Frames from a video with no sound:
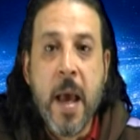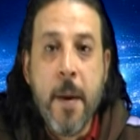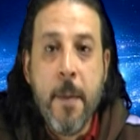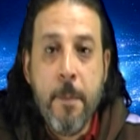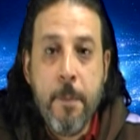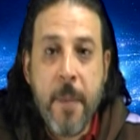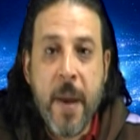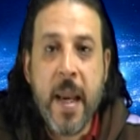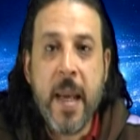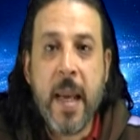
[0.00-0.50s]

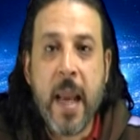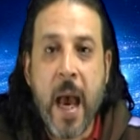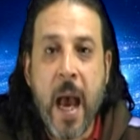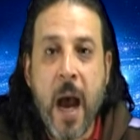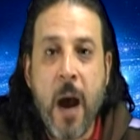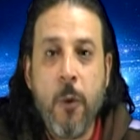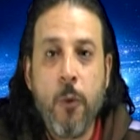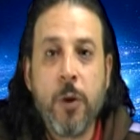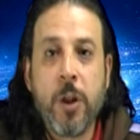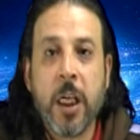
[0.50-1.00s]
من
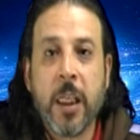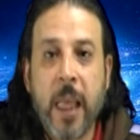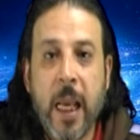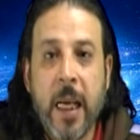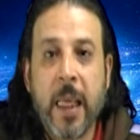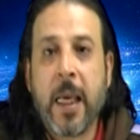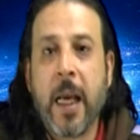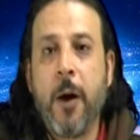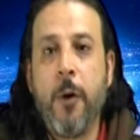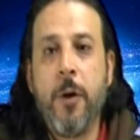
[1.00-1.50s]
أوجد
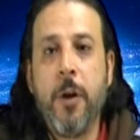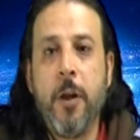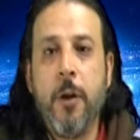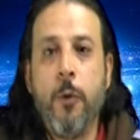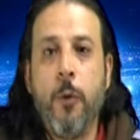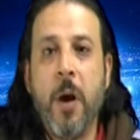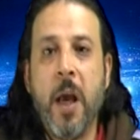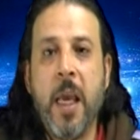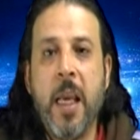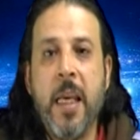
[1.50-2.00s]
الكون
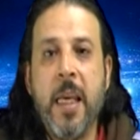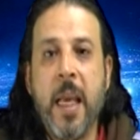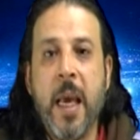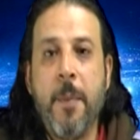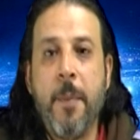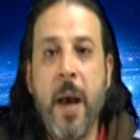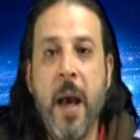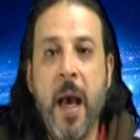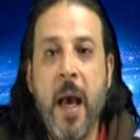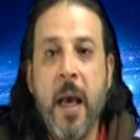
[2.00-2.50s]

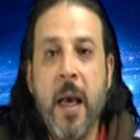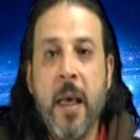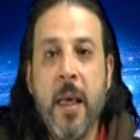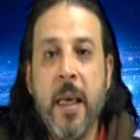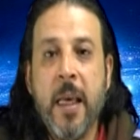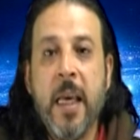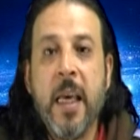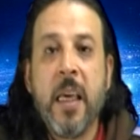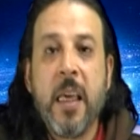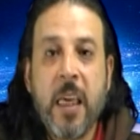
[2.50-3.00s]
وإنما
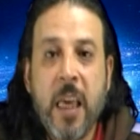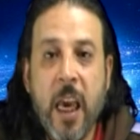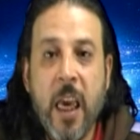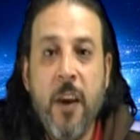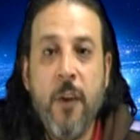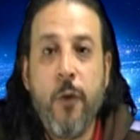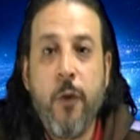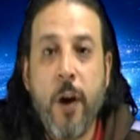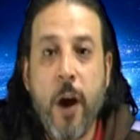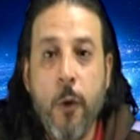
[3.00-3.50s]

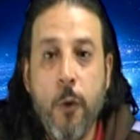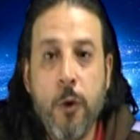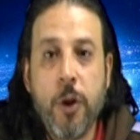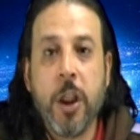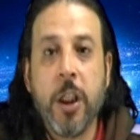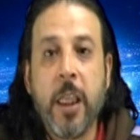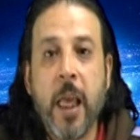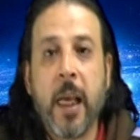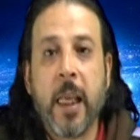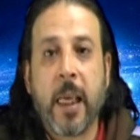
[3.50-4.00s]
كيف
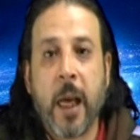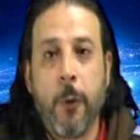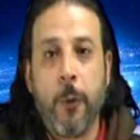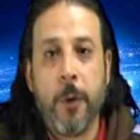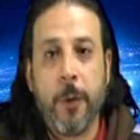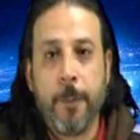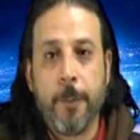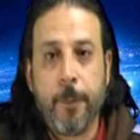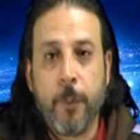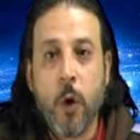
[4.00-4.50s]
وجد
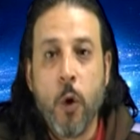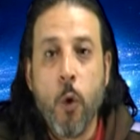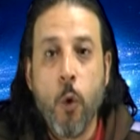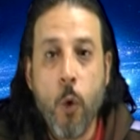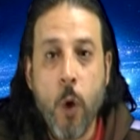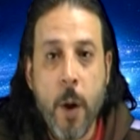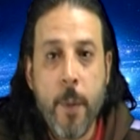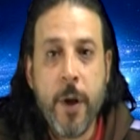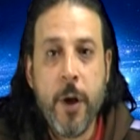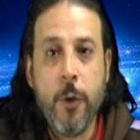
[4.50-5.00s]
الكون
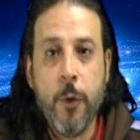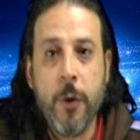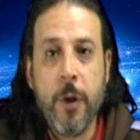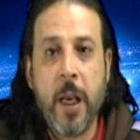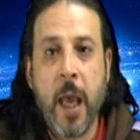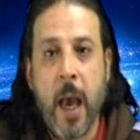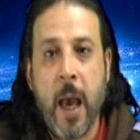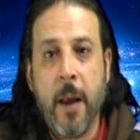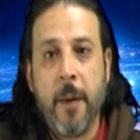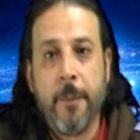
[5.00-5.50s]
ومن
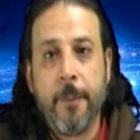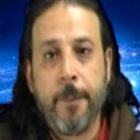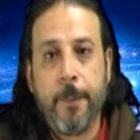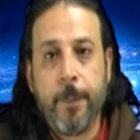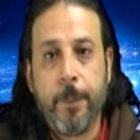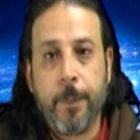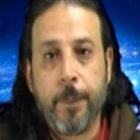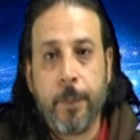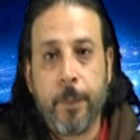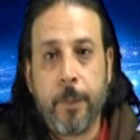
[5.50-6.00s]
هنا
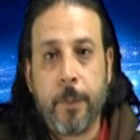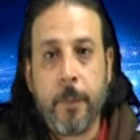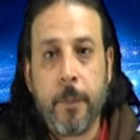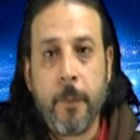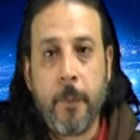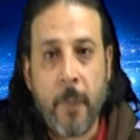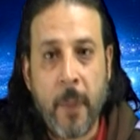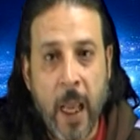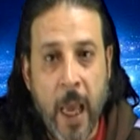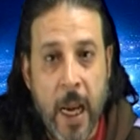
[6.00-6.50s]

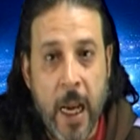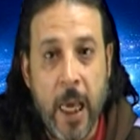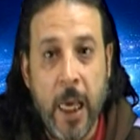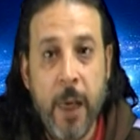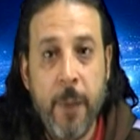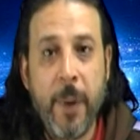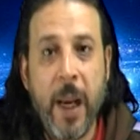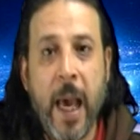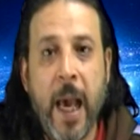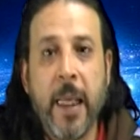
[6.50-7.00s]

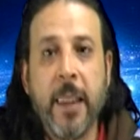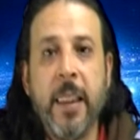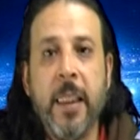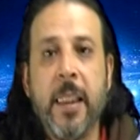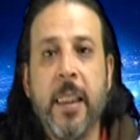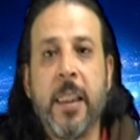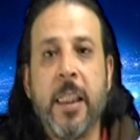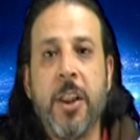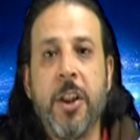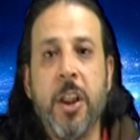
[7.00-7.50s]
العلم
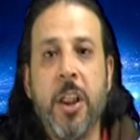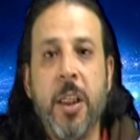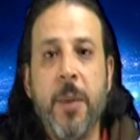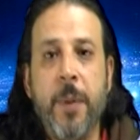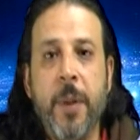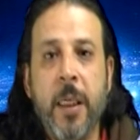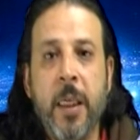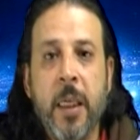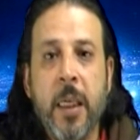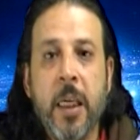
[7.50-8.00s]
الحديث
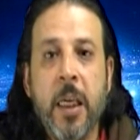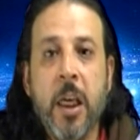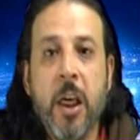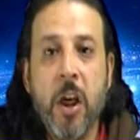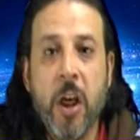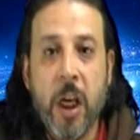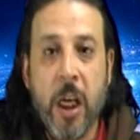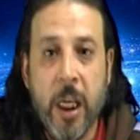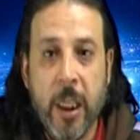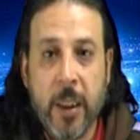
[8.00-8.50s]
التجريبي
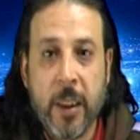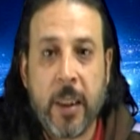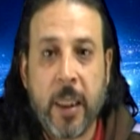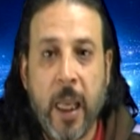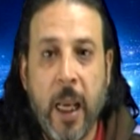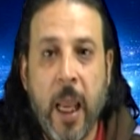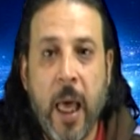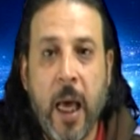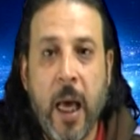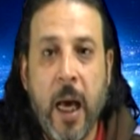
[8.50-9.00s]

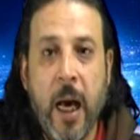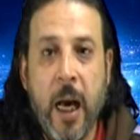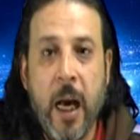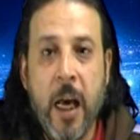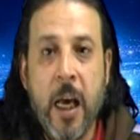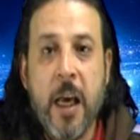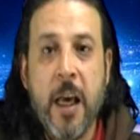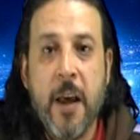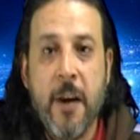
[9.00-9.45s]
انطلق